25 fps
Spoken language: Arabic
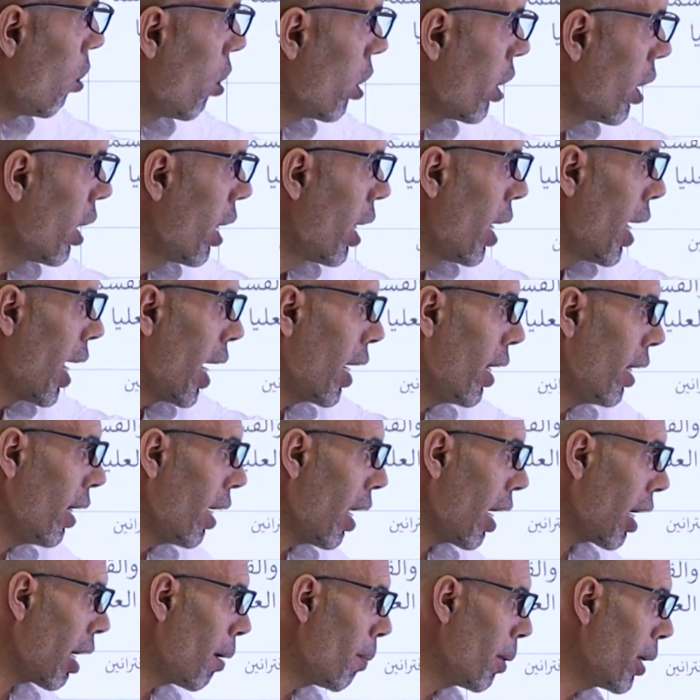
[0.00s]
هون
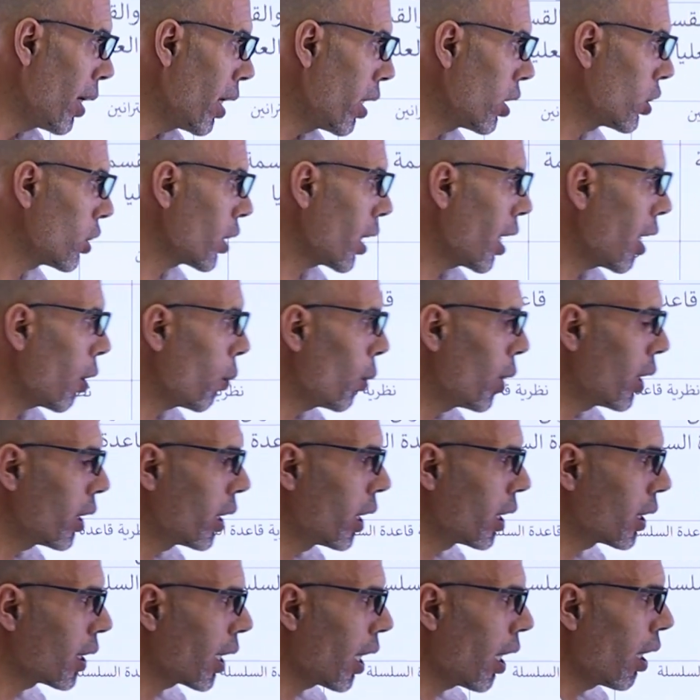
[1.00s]
العلاقه بين الاشتقاق
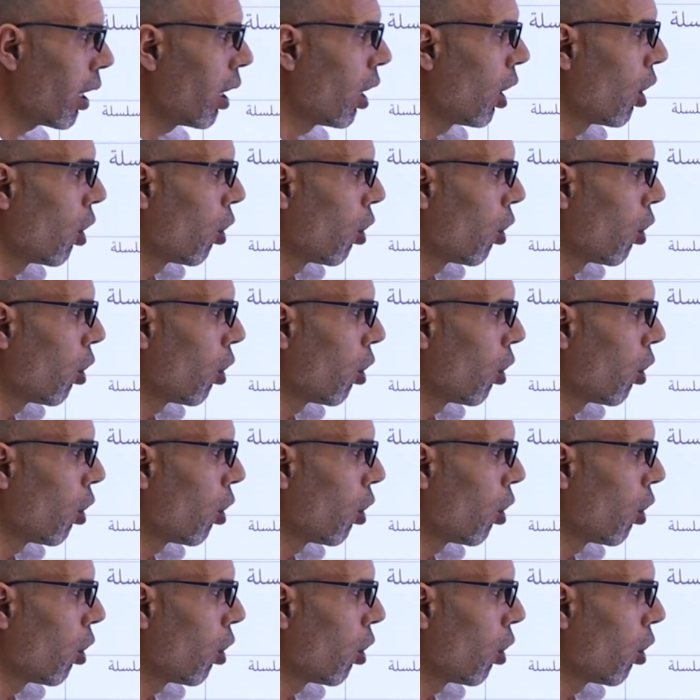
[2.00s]
والاتصال